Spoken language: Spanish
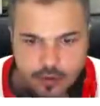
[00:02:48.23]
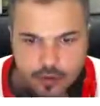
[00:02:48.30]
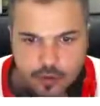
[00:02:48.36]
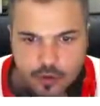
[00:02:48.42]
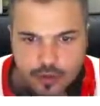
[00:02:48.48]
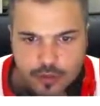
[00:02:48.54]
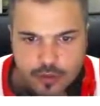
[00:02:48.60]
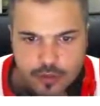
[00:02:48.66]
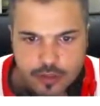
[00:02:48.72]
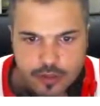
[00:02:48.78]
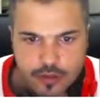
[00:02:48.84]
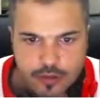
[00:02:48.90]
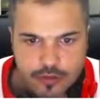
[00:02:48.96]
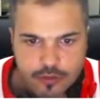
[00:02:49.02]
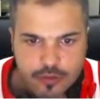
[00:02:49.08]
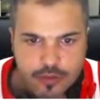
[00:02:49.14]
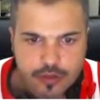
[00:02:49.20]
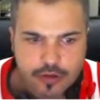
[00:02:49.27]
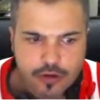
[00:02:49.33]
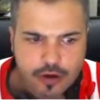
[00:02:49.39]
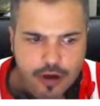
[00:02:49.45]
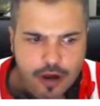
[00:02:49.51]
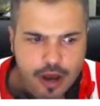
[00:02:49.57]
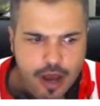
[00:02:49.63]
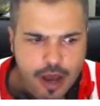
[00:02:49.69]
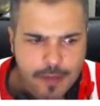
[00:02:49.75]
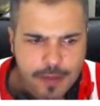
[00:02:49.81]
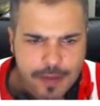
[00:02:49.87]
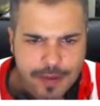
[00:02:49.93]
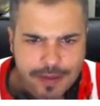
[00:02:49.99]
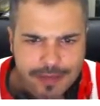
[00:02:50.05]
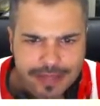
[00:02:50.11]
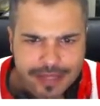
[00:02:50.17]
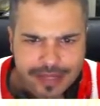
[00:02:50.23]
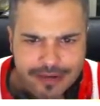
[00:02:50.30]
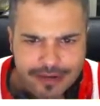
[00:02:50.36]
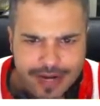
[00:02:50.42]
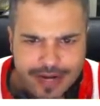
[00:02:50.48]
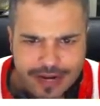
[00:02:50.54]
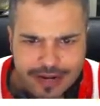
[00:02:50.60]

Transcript: No, escudito, escudito. ¡No! ¡Me va a matar con el